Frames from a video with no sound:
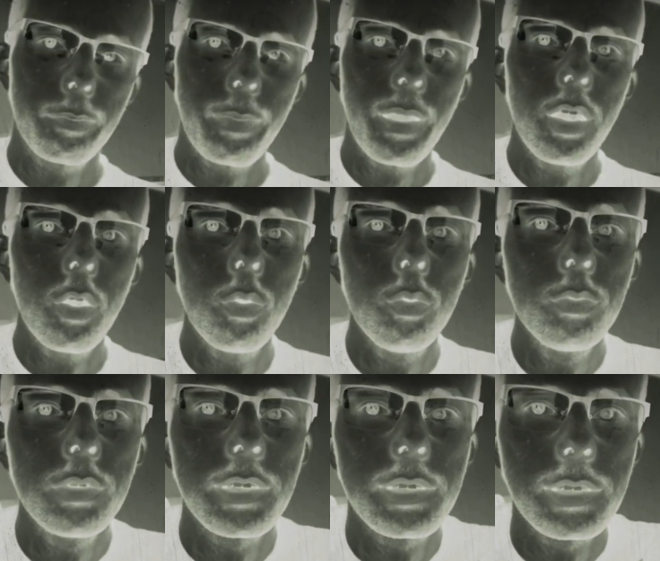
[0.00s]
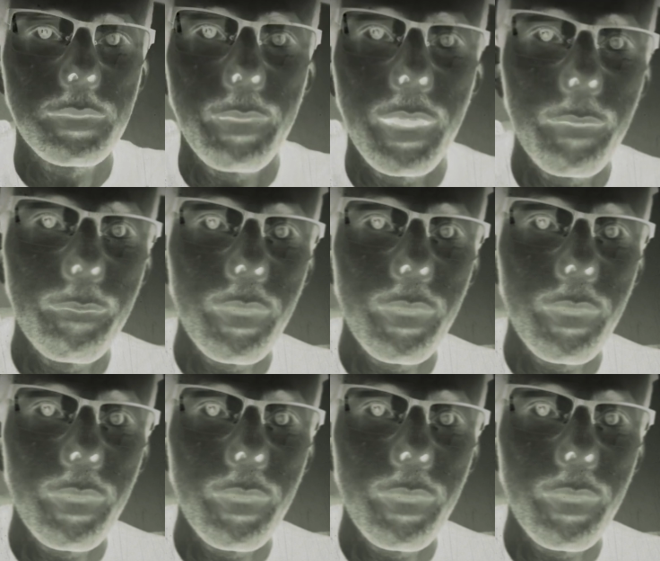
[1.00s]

Pas le aspect.